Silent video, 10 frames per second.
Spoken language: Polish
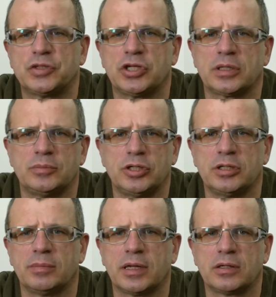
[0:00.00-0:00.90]
czy jakimś
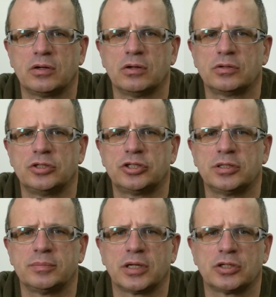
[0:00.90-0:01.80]
innym
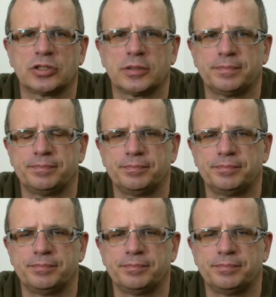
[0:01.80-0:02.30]
laryngologicznym, także